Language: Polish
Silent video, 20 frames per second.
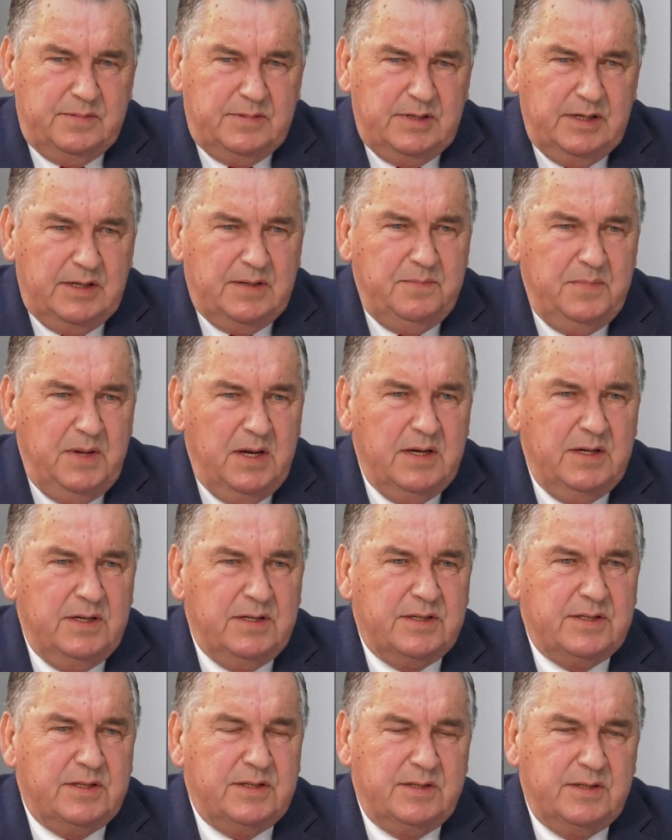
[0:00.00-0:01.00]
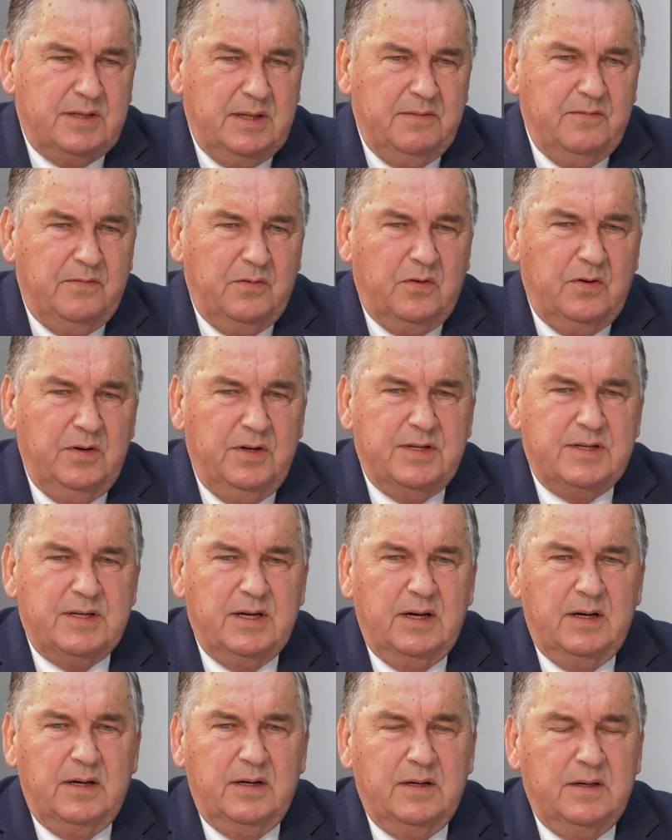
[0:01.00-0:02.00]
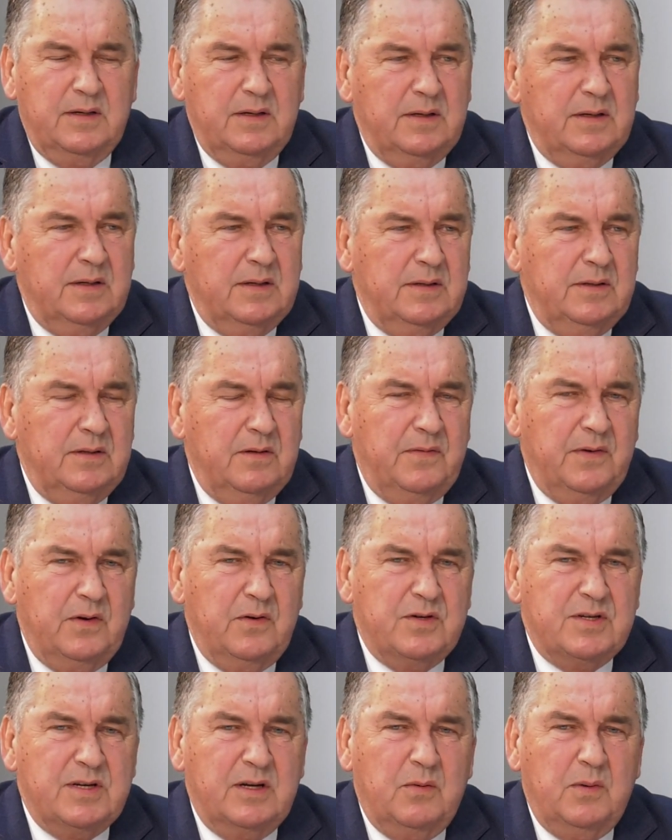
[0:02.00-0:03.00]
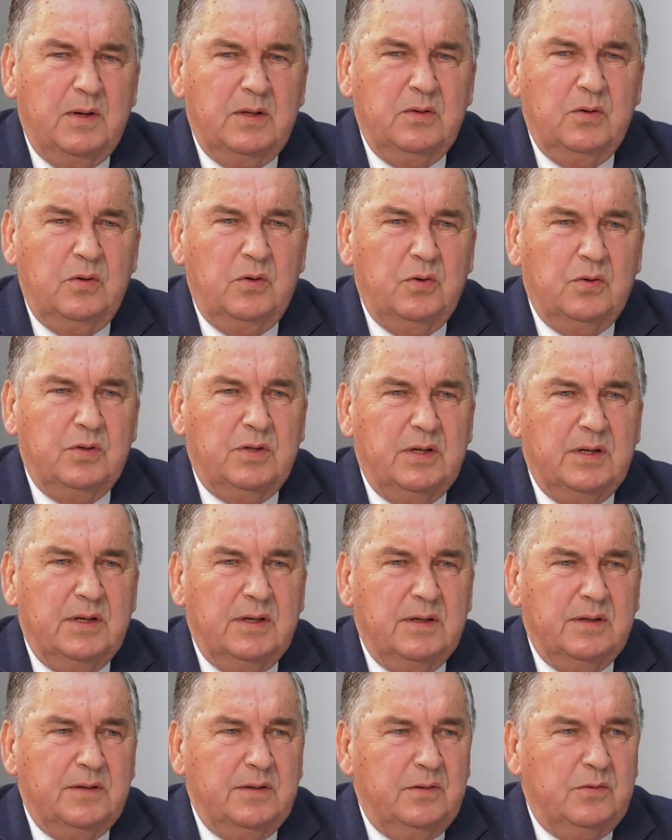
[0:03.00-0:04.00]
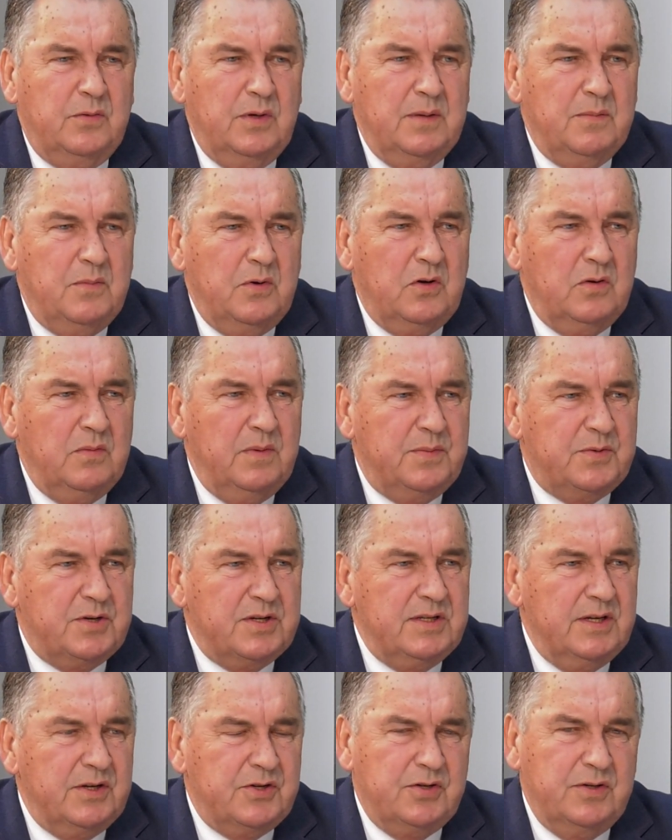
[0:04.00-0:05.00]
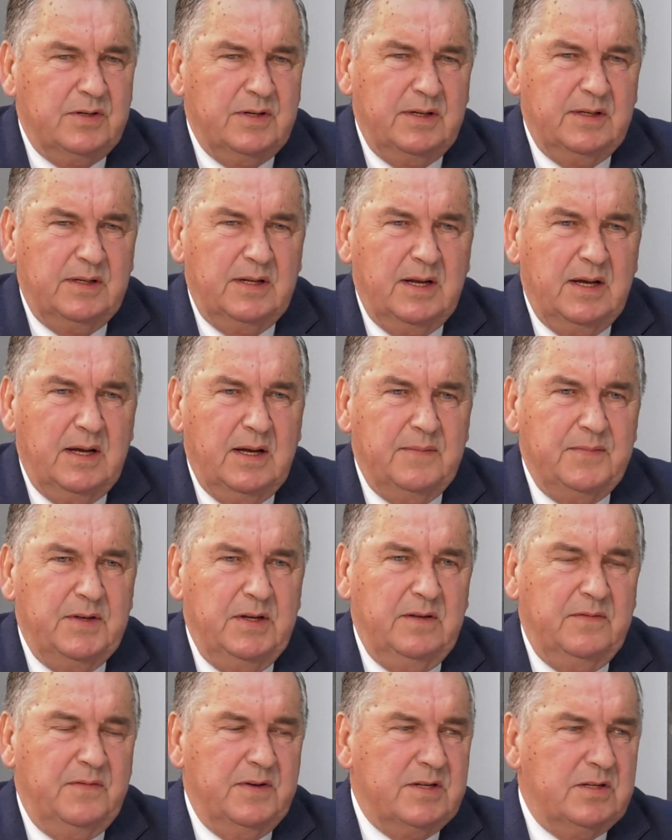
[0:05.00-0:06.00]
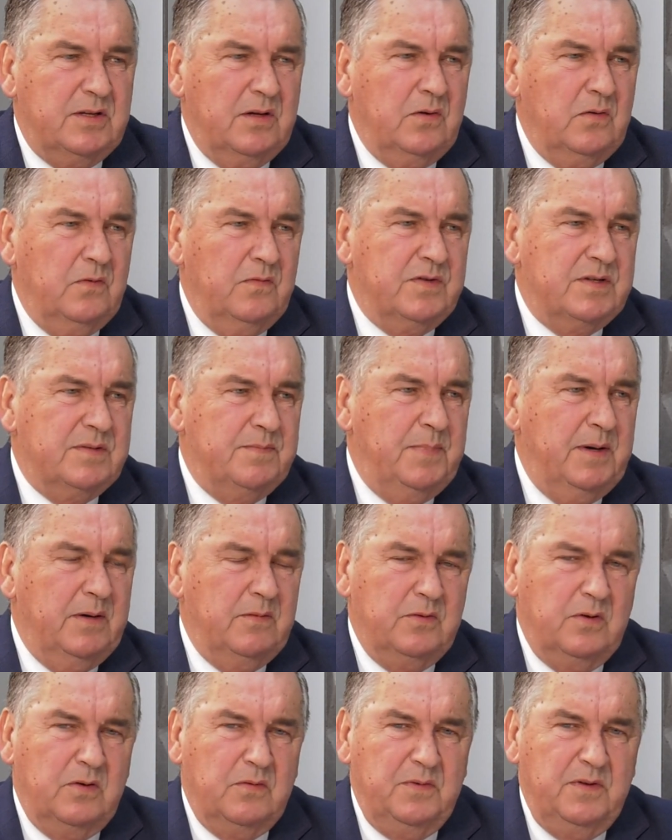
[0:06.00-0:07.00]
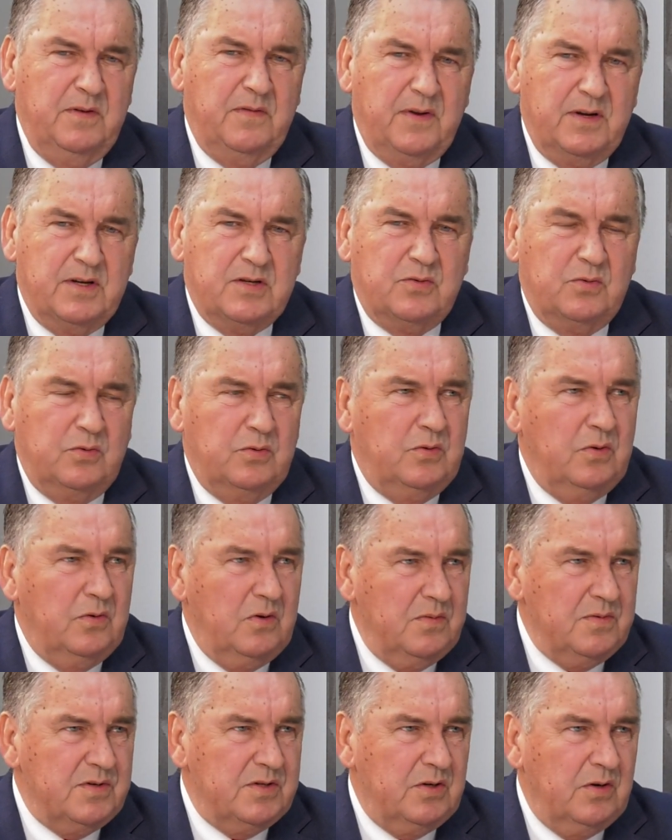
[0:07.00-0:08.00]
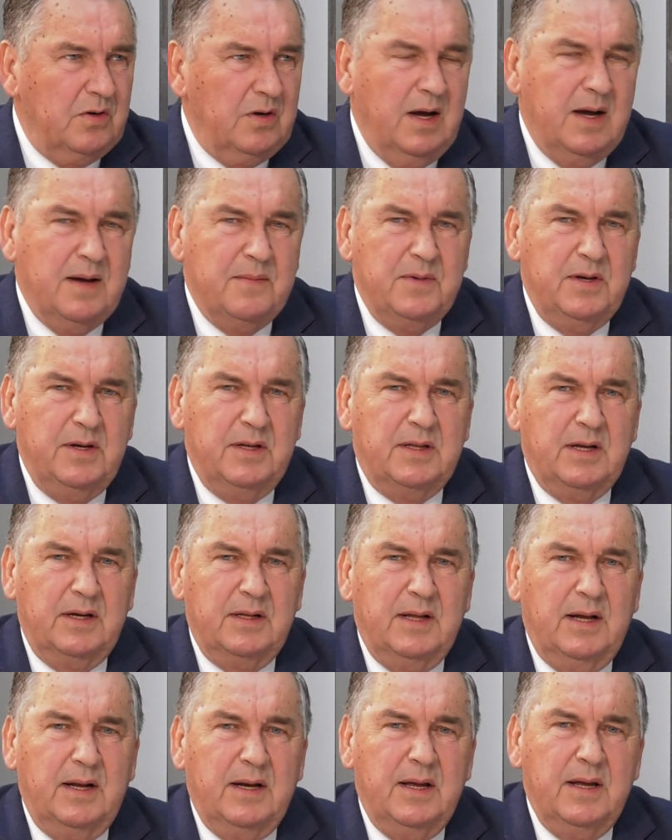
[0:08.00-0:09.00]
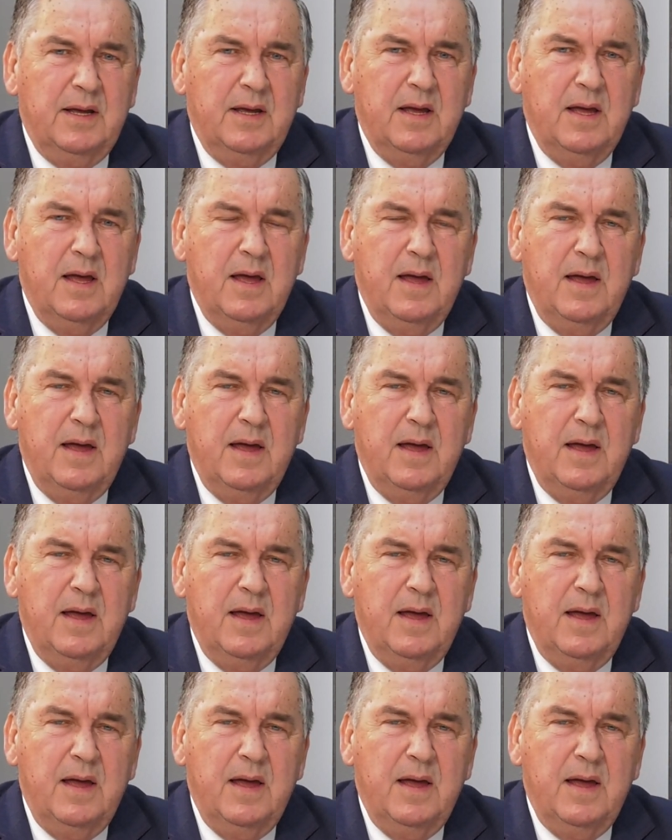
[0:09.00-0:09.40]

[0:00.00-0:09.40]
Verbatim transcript: tych miejsc tam w okolicach e, nowego zakładu huty, które mogą być przeznaczone dla inwestorów z pełną infrastrukturą, z drogami i tak dalej.